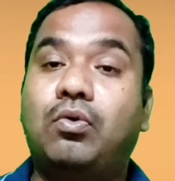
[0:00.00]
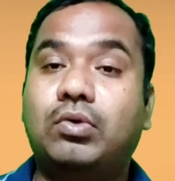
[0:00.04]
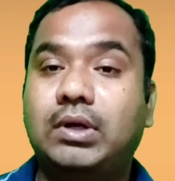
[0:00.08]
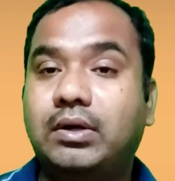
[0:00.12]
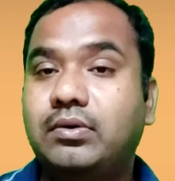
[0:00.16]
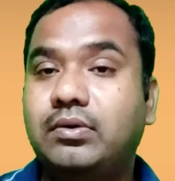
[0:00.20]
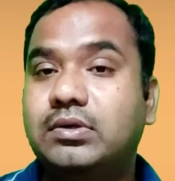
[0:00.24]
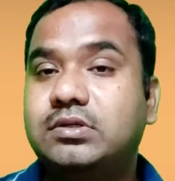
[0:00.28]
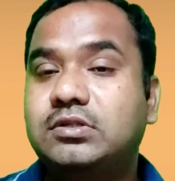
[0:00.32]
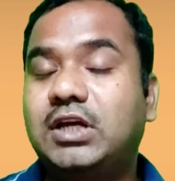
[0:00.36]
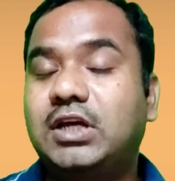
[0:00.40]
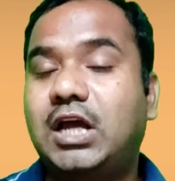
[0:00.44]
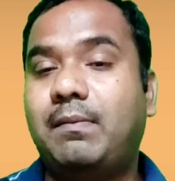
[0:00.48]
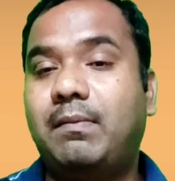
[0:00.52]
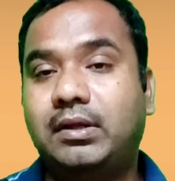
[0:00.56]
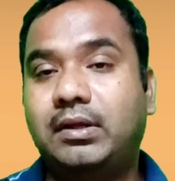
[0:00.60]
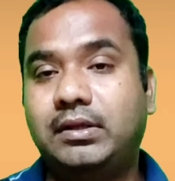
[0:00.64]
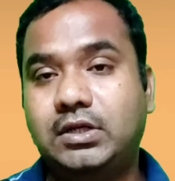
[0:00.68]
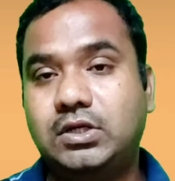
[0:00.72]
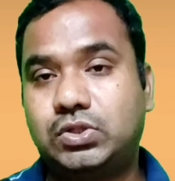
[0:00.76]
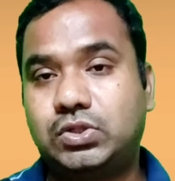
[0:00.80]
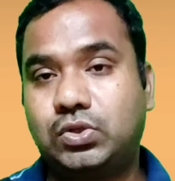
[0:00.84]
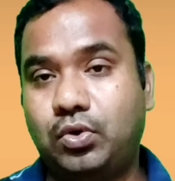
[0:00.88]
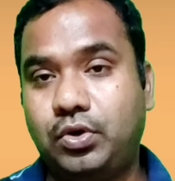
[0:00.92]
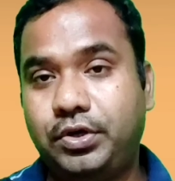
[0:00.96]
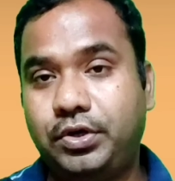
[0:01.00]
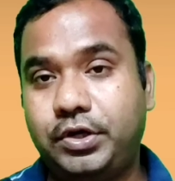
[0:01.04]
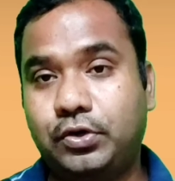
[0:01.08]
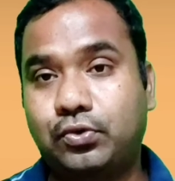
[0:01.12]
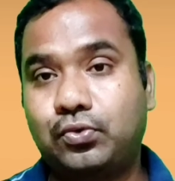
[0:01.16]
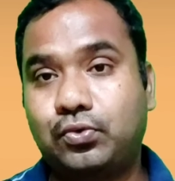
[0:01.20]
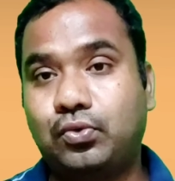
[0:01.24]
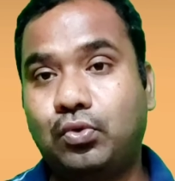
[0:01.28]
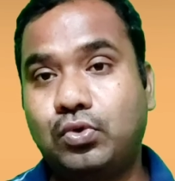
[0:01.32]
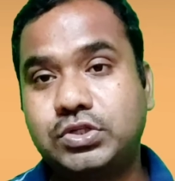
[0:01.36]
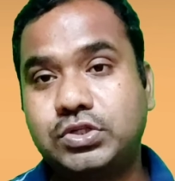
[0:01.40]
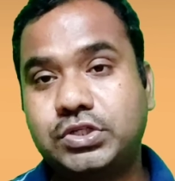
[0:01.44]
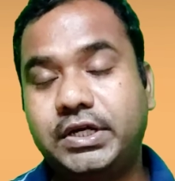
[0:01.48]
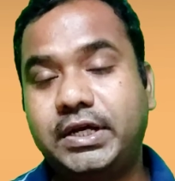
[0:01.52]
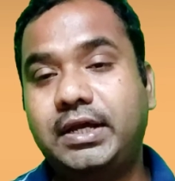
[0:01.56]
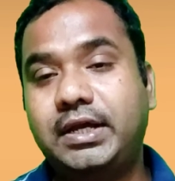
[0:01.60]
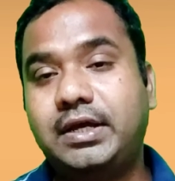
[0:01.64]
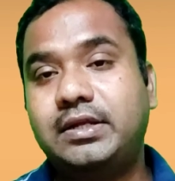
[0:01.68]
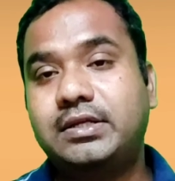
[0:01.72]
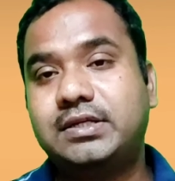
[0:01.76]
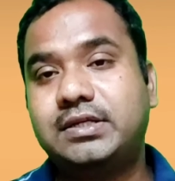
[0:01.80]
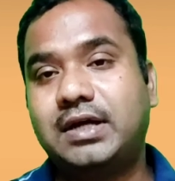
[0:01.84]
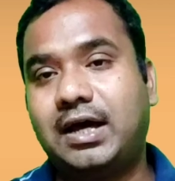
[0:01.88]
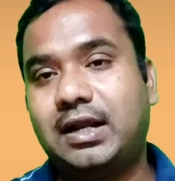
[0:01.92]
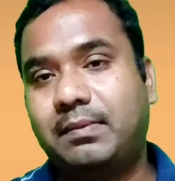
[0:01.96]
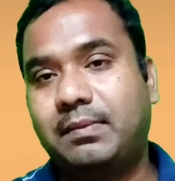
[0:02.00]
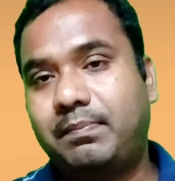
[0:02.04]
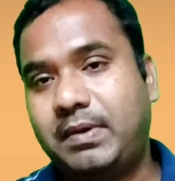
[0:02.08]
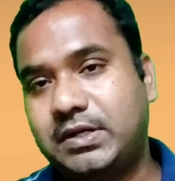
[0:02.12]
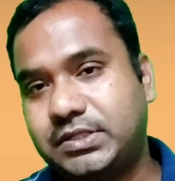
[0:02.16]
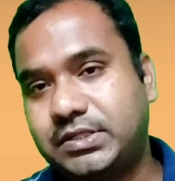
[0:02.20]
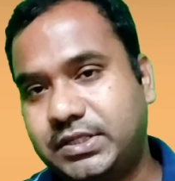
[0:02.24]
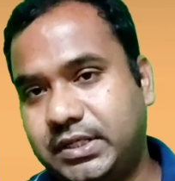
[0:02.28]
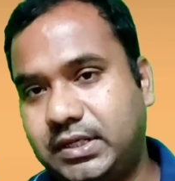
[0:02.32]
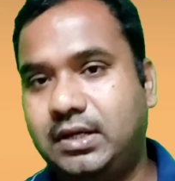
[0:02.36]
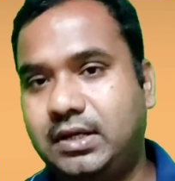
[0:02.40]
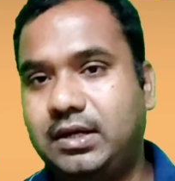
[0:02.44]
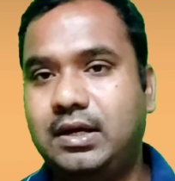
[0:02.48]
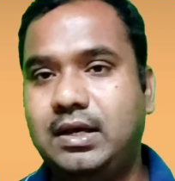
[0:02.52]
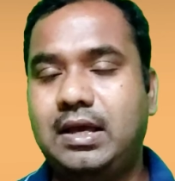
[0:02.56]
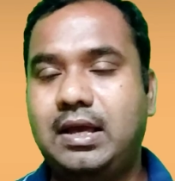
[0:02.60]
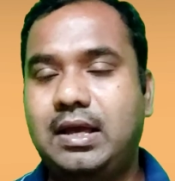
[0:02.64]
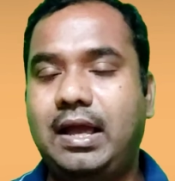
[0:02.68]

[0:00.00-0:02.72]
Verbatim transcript: ওটা হচ্ছে আমাদের শরীরের কোষের চারপাশে